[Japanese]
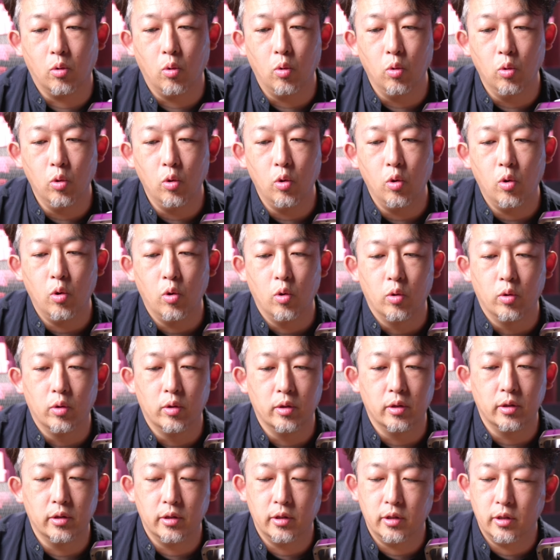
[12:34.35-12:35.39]
この
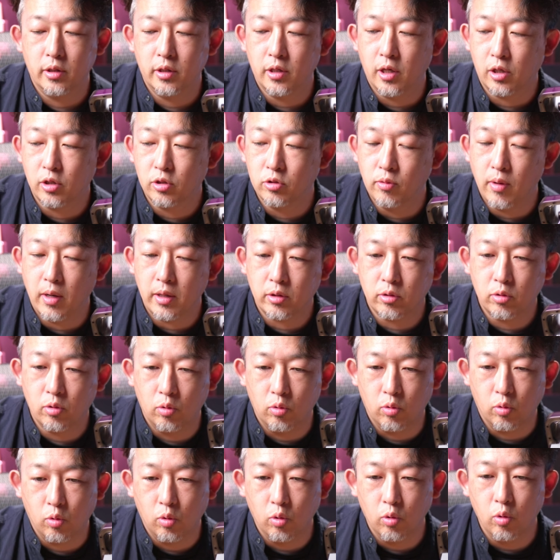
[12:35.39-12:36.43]
100W
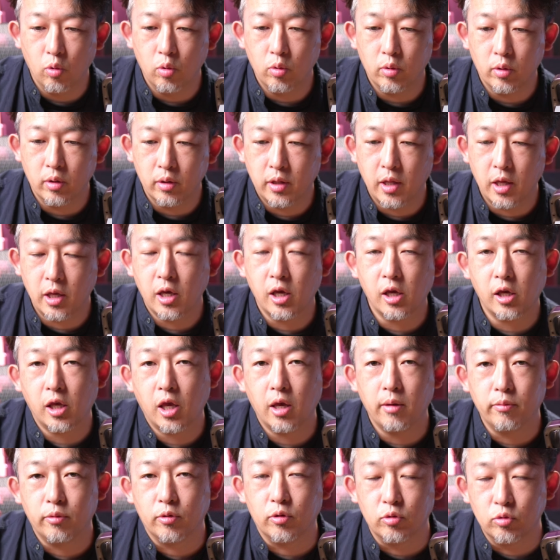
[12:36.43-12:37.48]
のこの電源
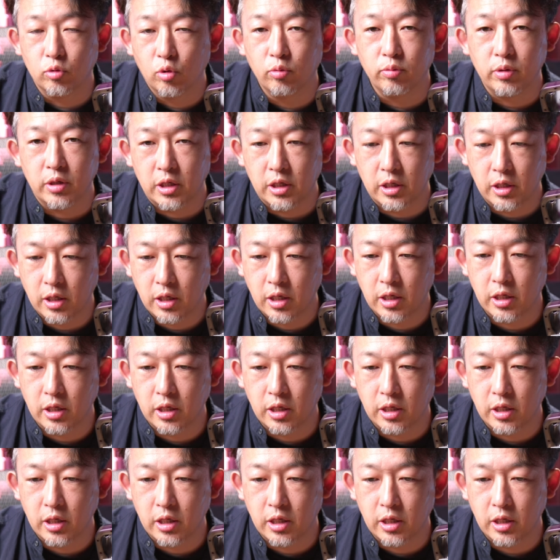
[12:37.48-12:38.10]
ケーブルのみ、